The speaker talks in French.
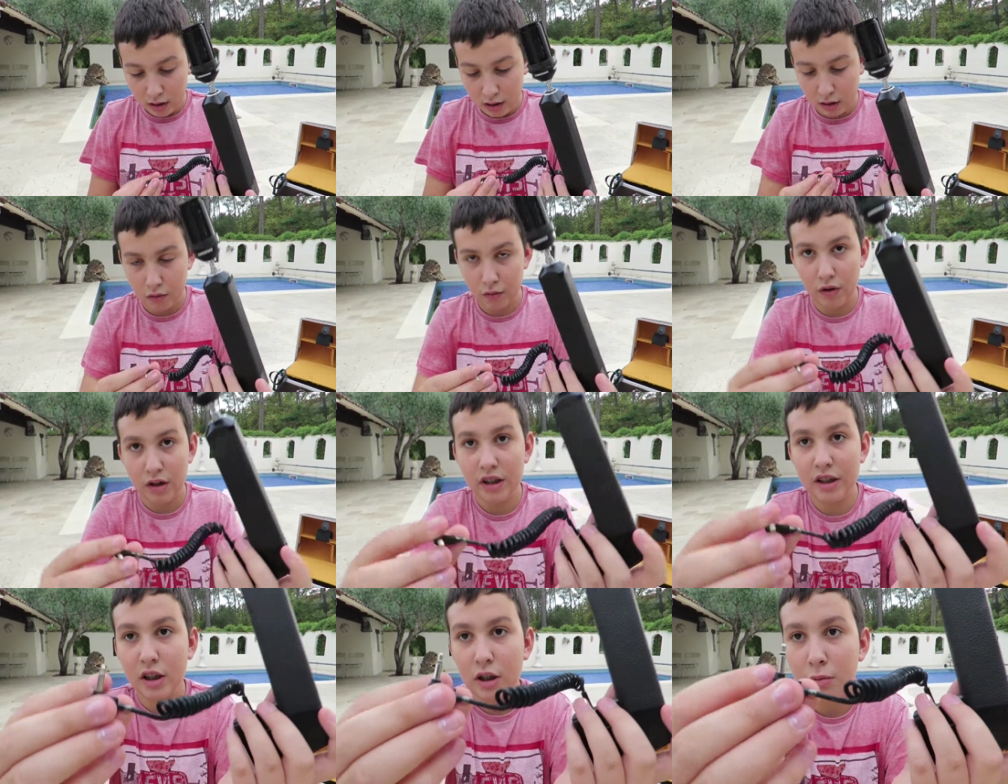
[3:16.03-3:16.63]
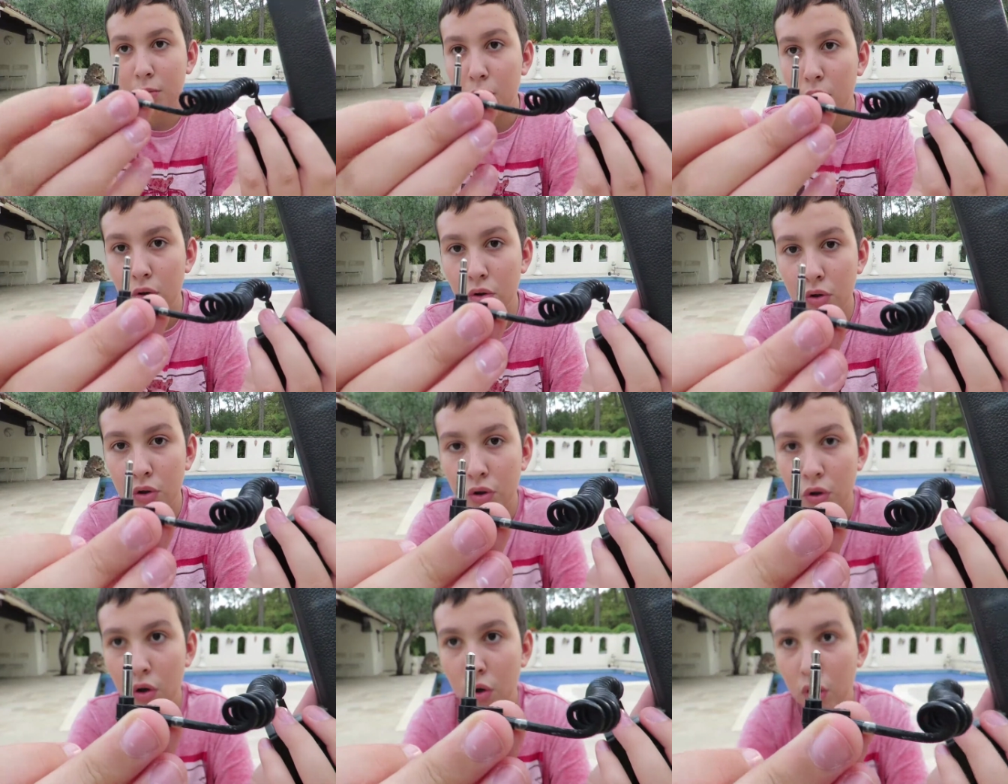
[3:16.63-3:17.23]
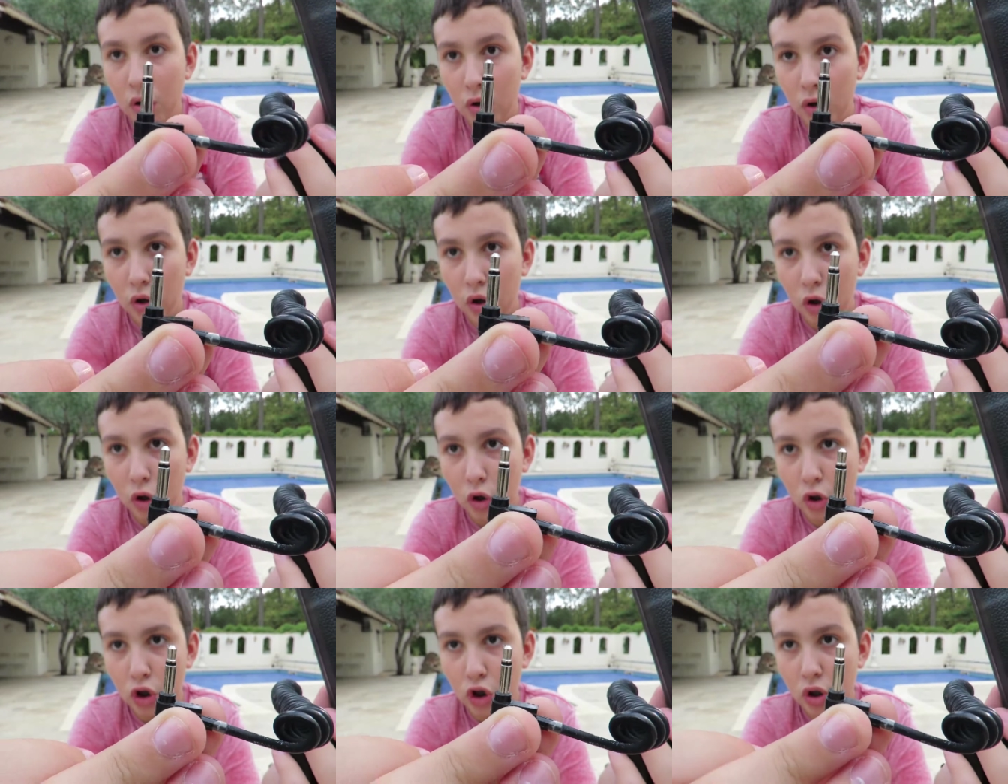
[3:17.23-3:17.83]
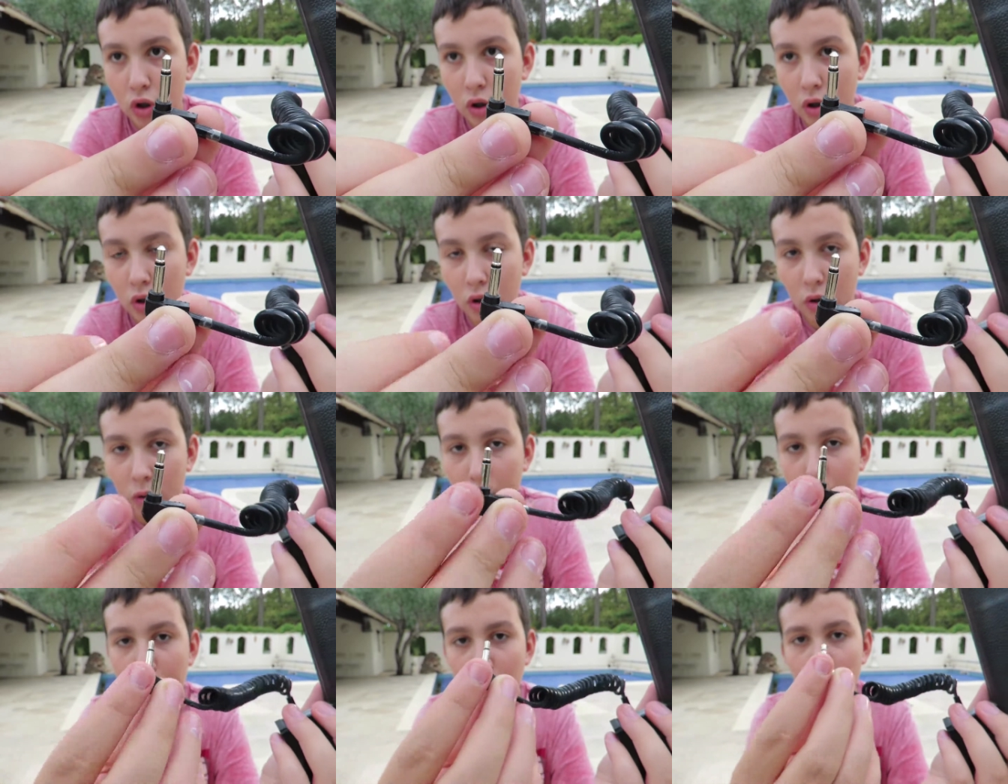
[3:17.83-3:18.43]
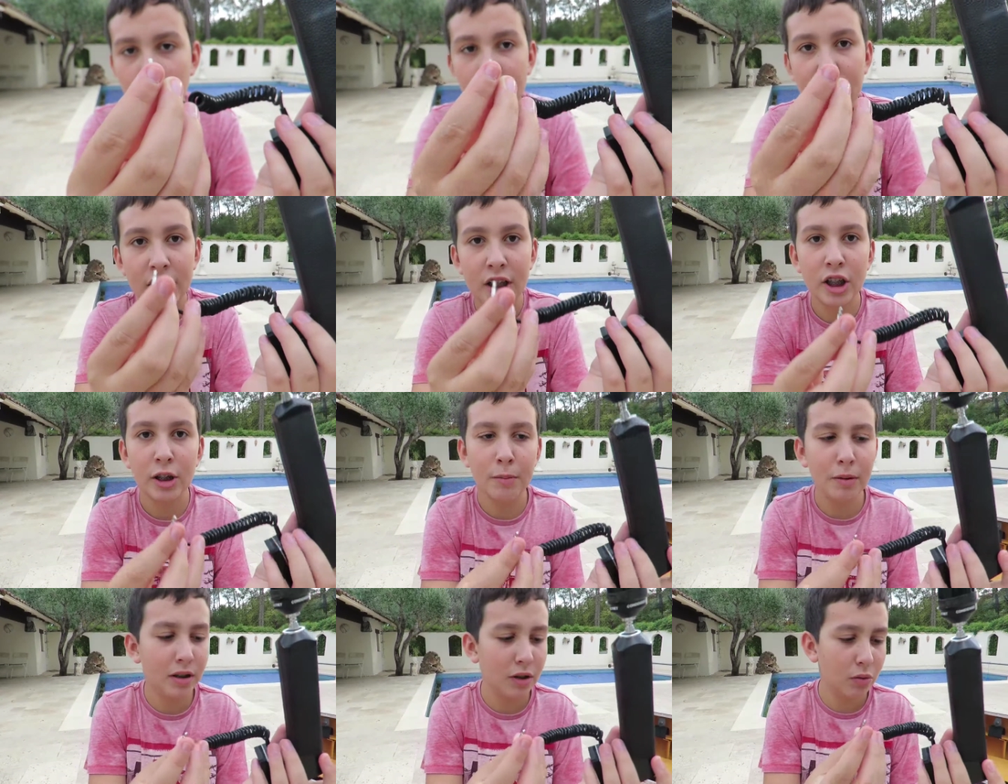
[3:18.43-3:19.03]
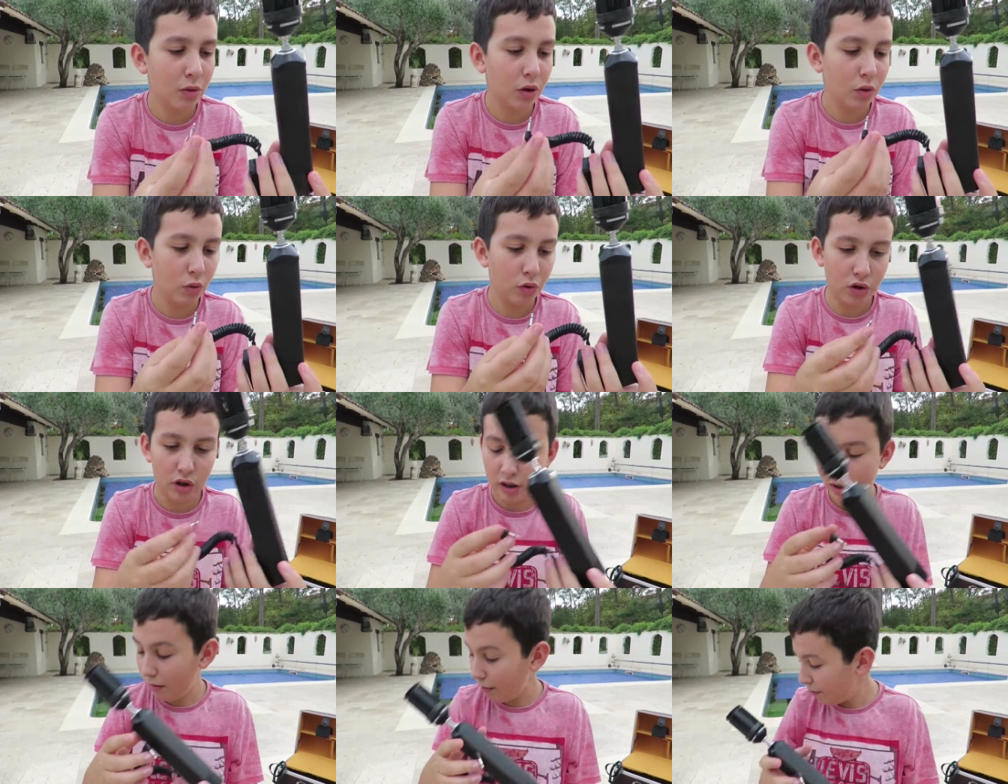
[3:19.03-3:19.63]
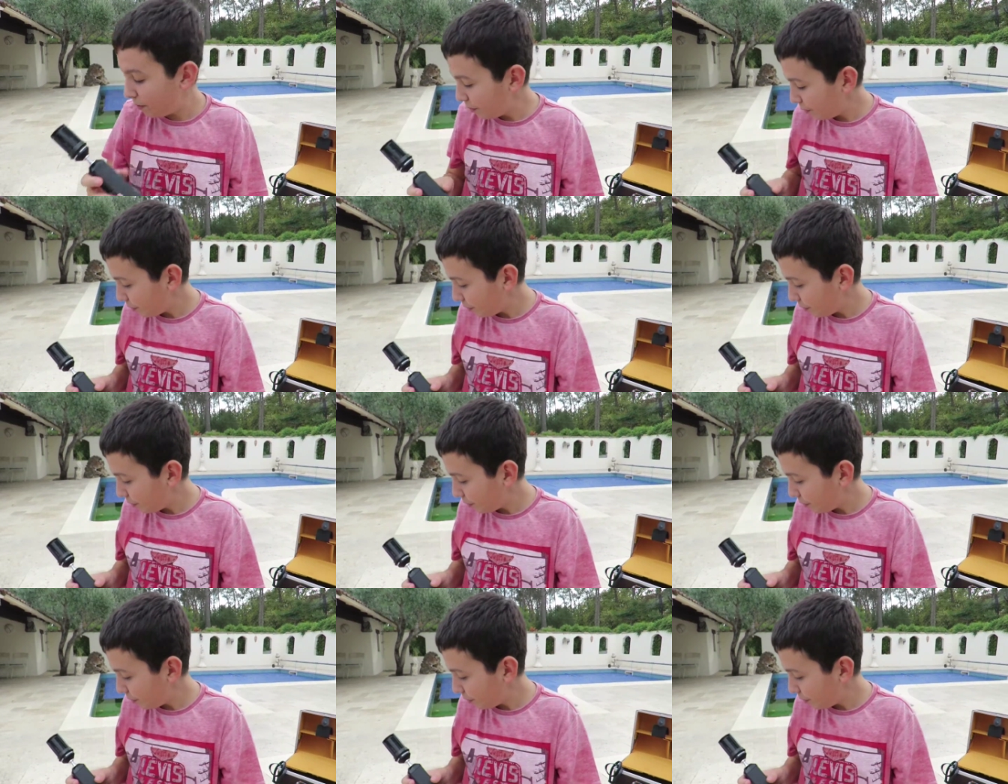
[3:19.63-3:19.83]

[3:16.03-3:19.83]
Alors vous voyez, ça se prend en, pas en jack, je sais pas c'est quoi le nom de ça.